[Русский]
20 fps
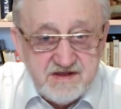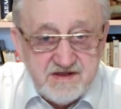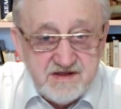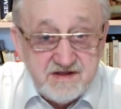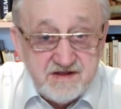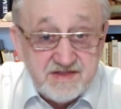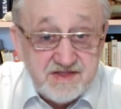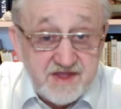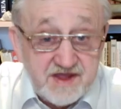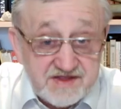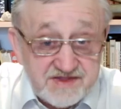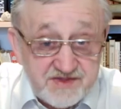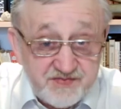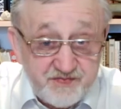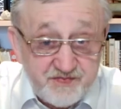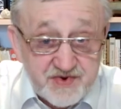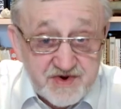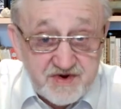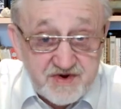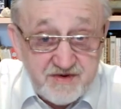Над
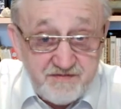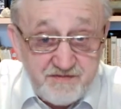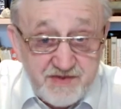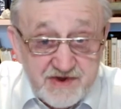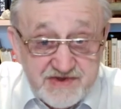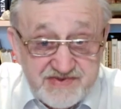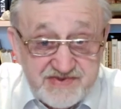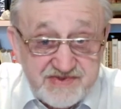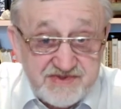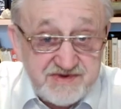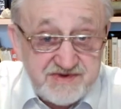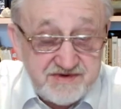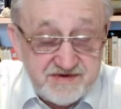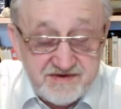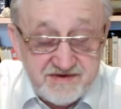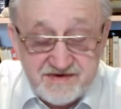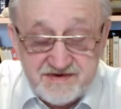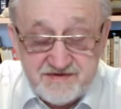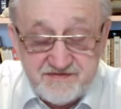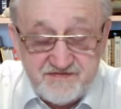пропастью
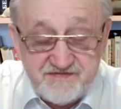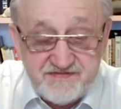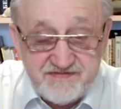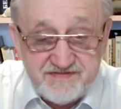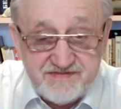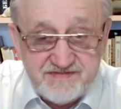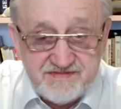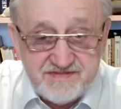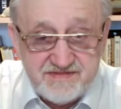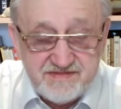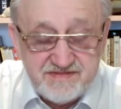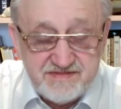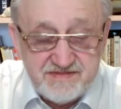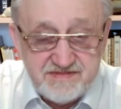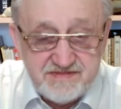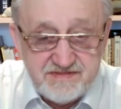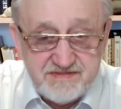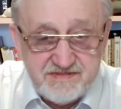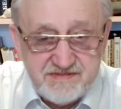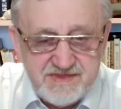
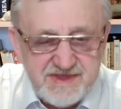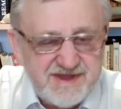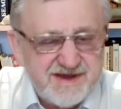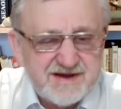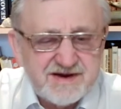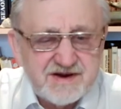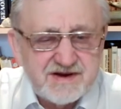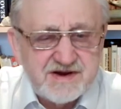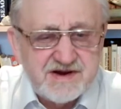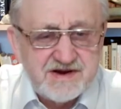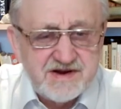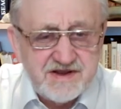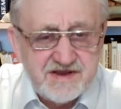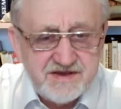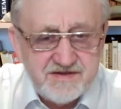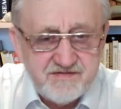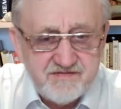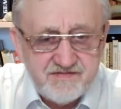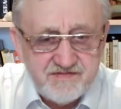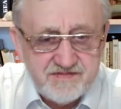не ржи,
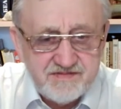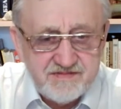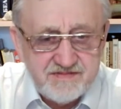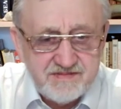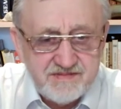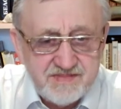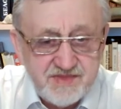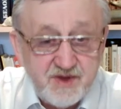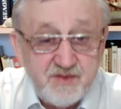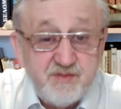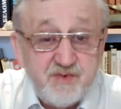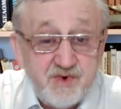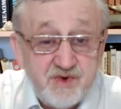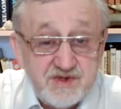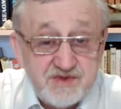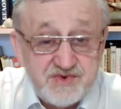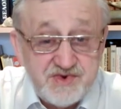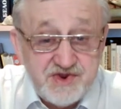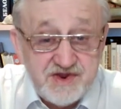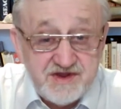но
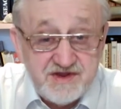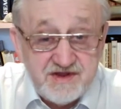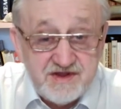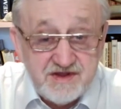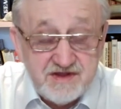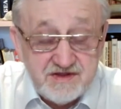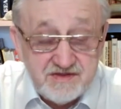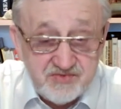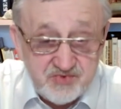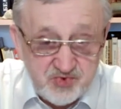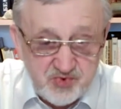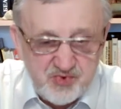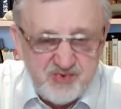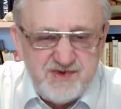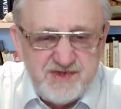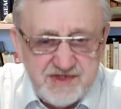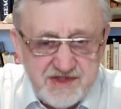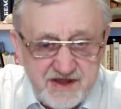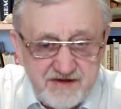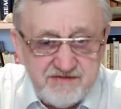молча дуй
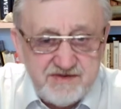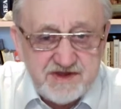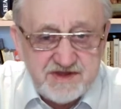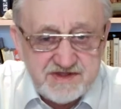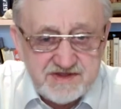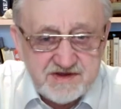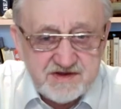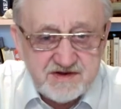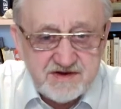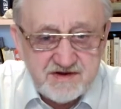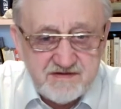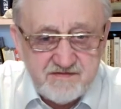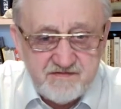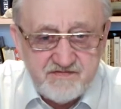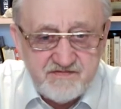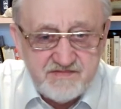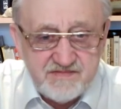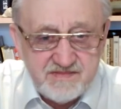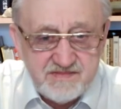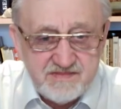на ветер
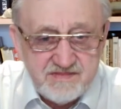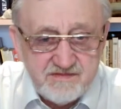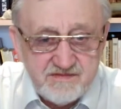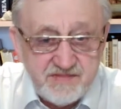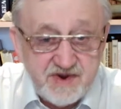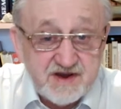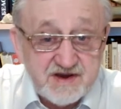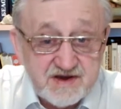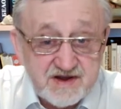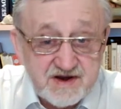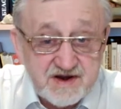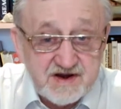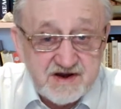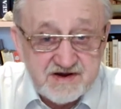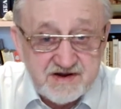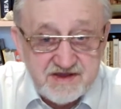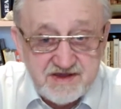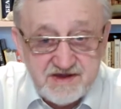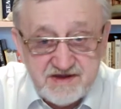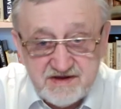по
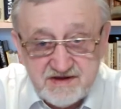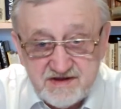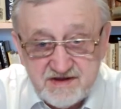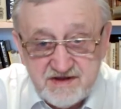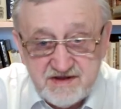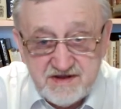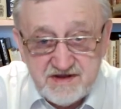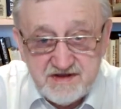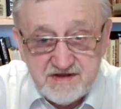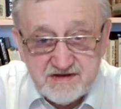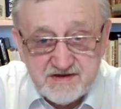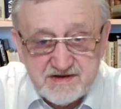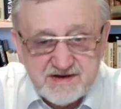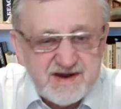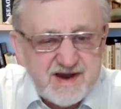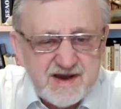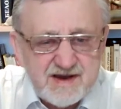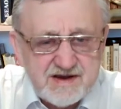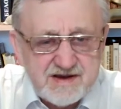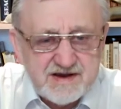крышке
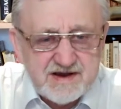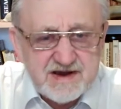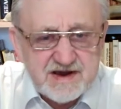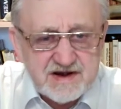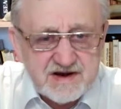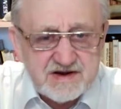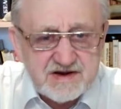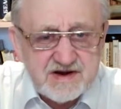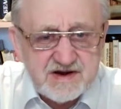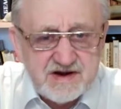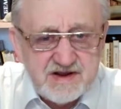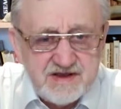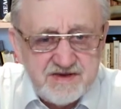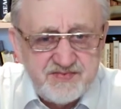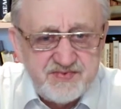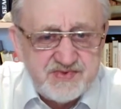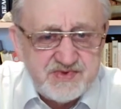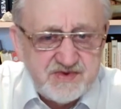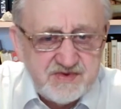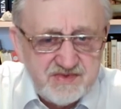как коржи,
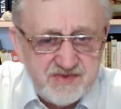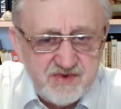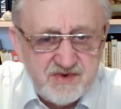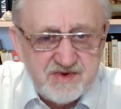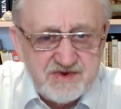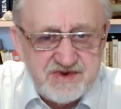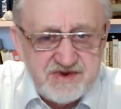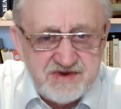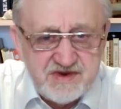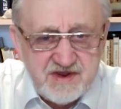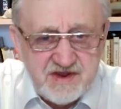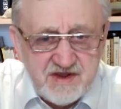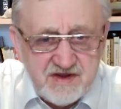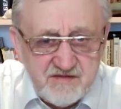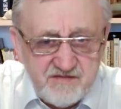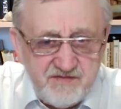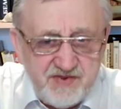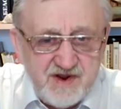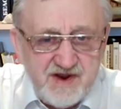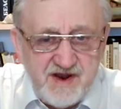всю ночь
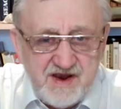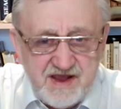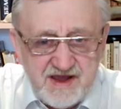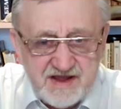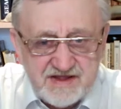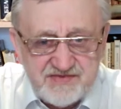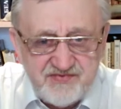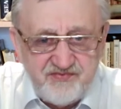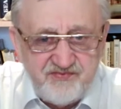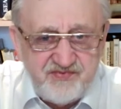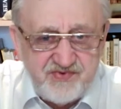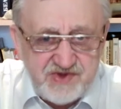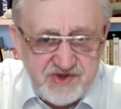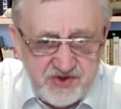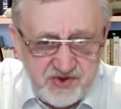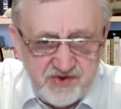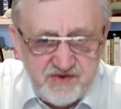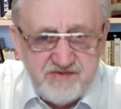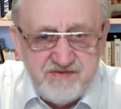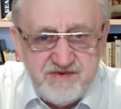пылят в
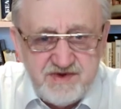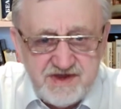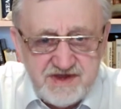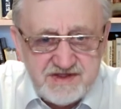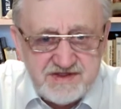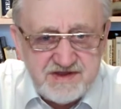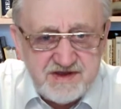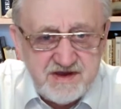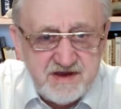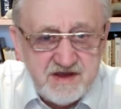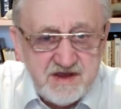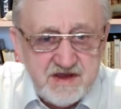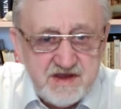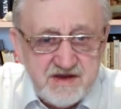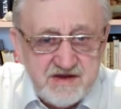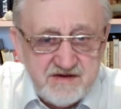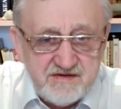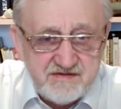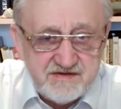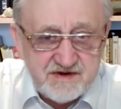кювете
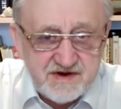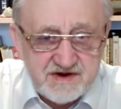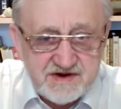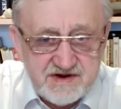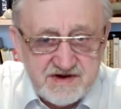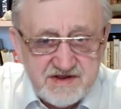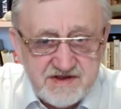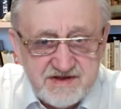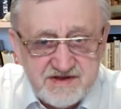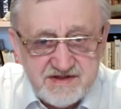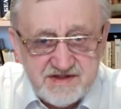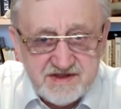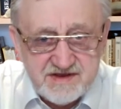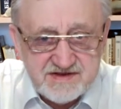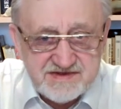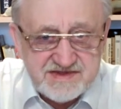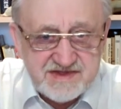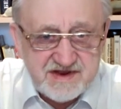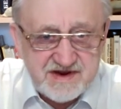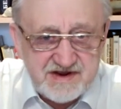в расширенных
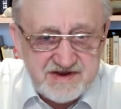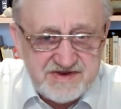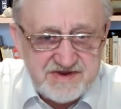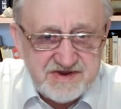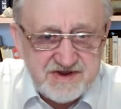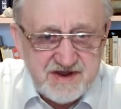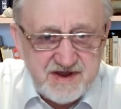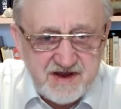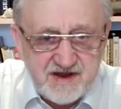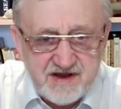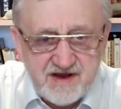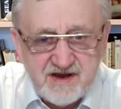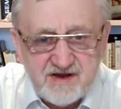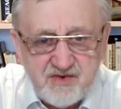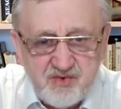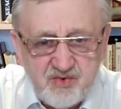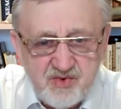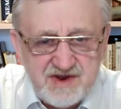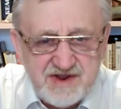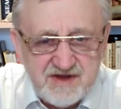зрачках
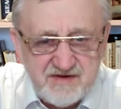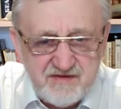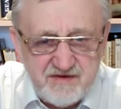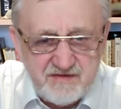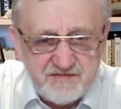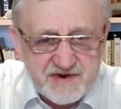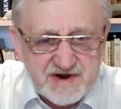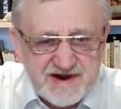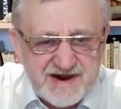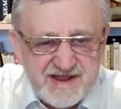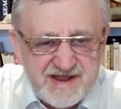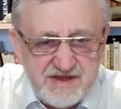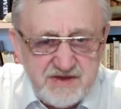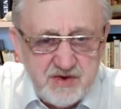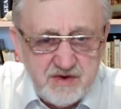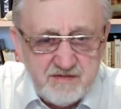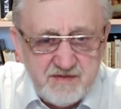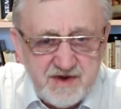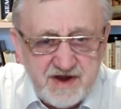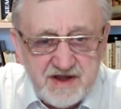окольного
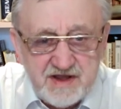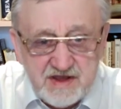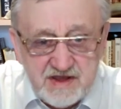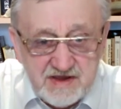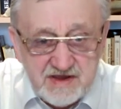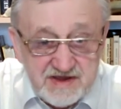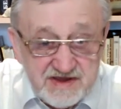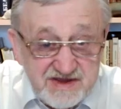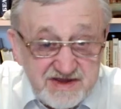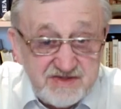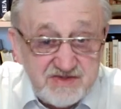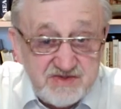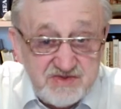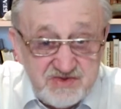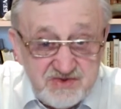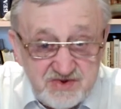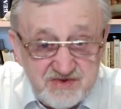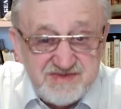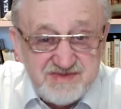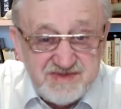проема
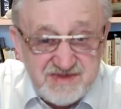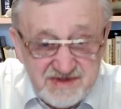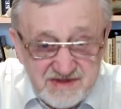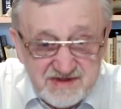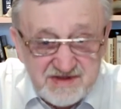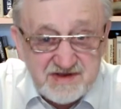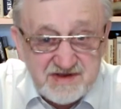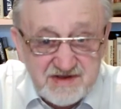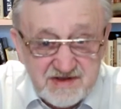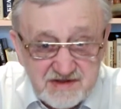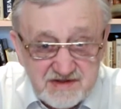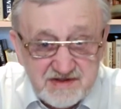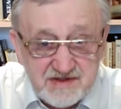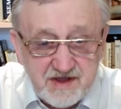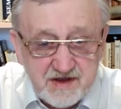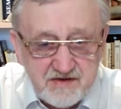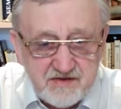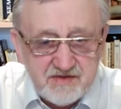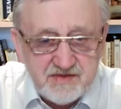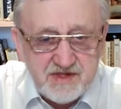идут на
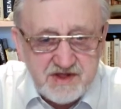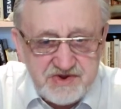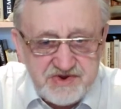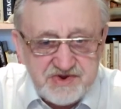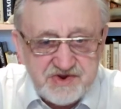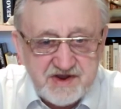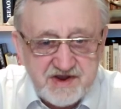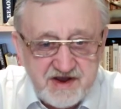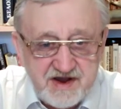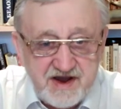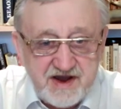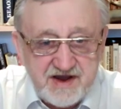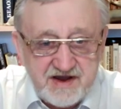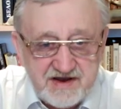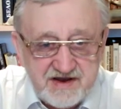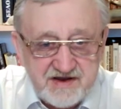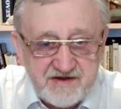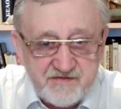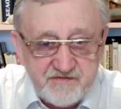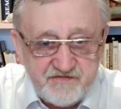
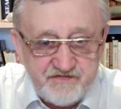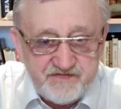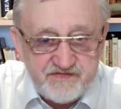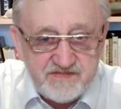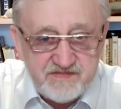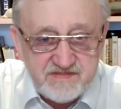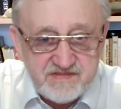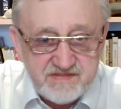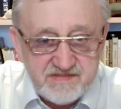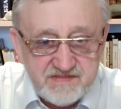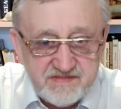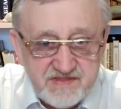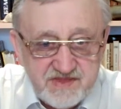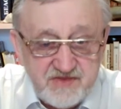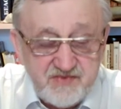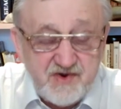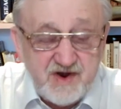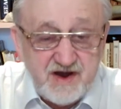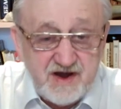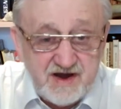кулачках.
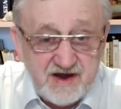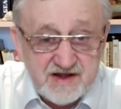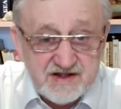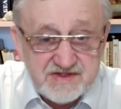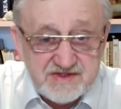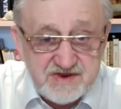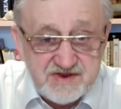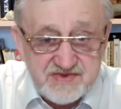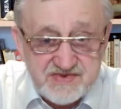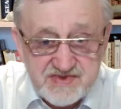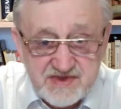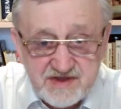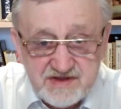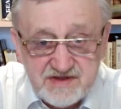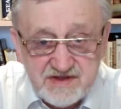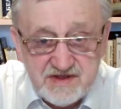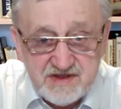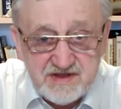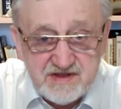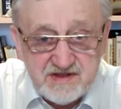Два адреса
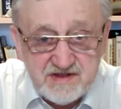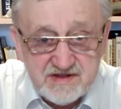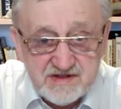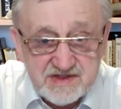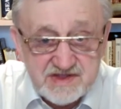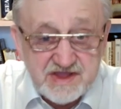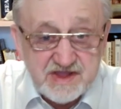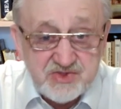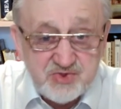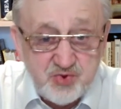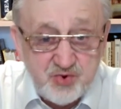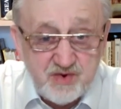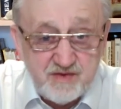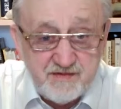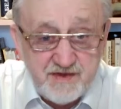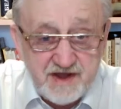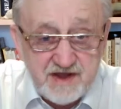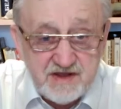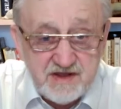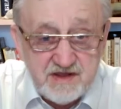до
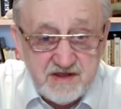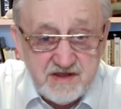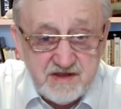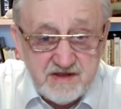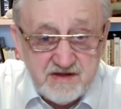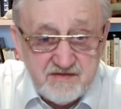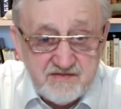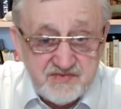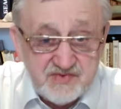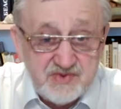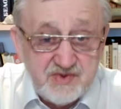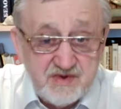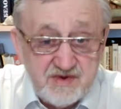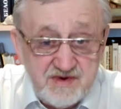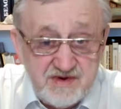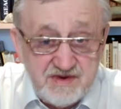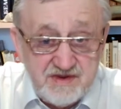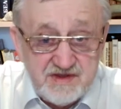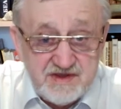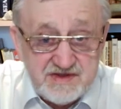дома.
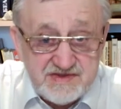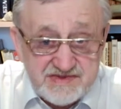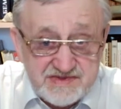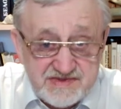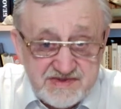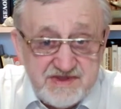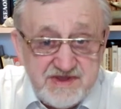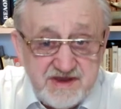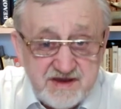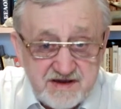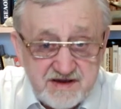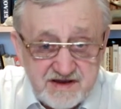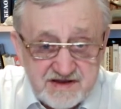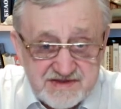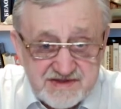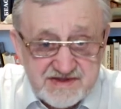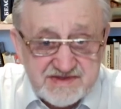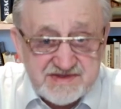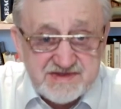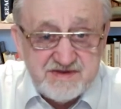Вдоль снега
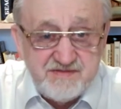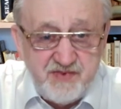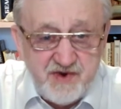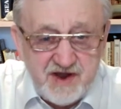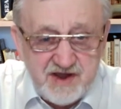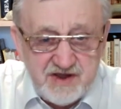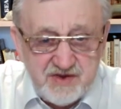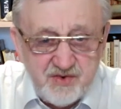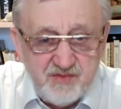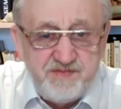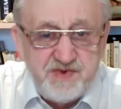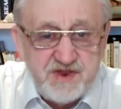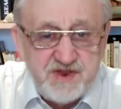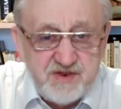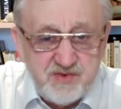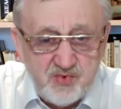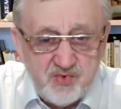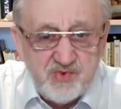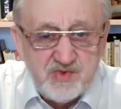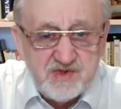засыпаю
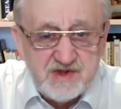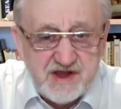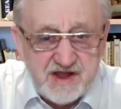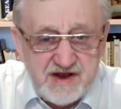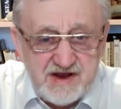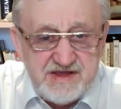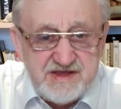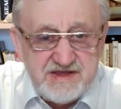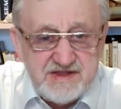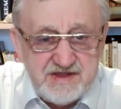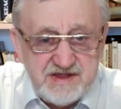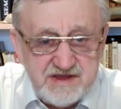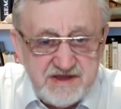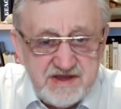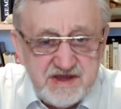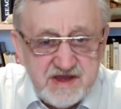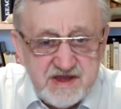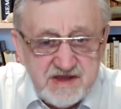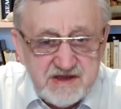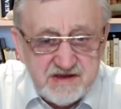переулка коленей,
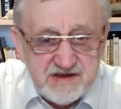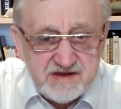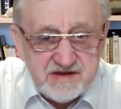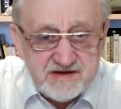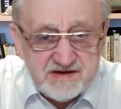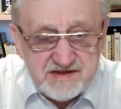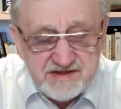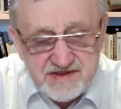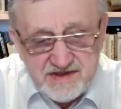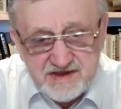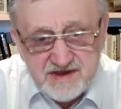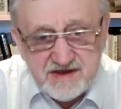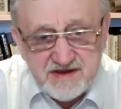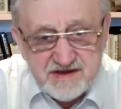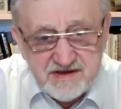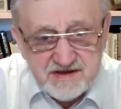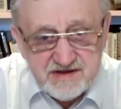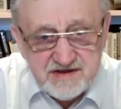где